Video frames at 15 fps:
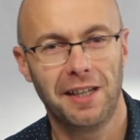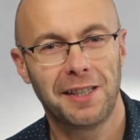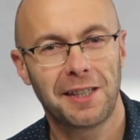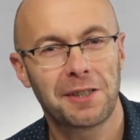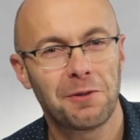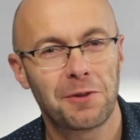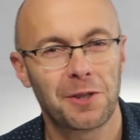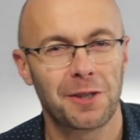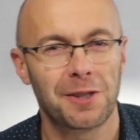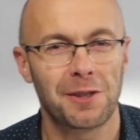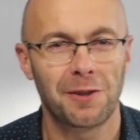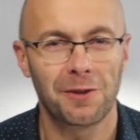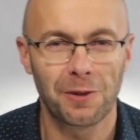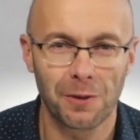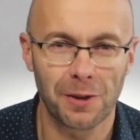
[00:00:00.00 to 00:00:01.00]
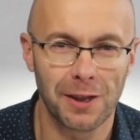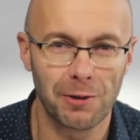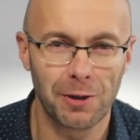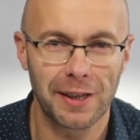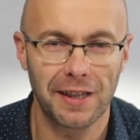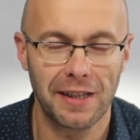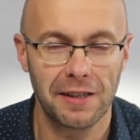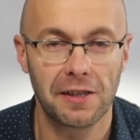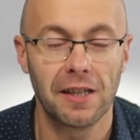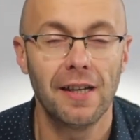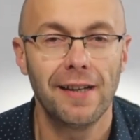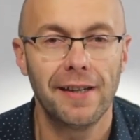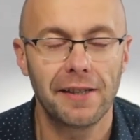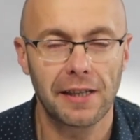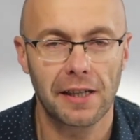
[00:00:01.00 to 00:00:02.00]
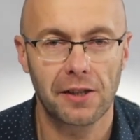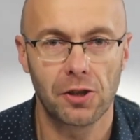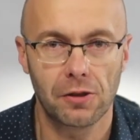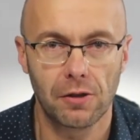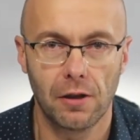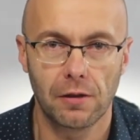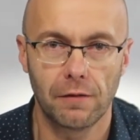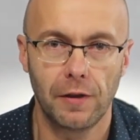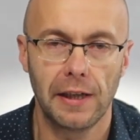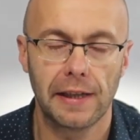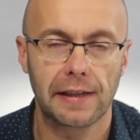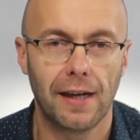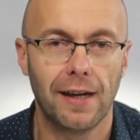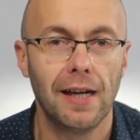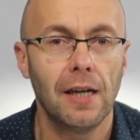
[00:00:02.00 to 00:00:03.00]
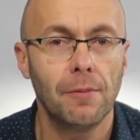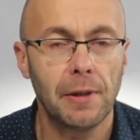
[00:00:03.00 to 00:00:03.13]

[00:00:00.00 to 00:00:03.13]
a jak nie w środę, to drugi weekend i tak się to odwleka.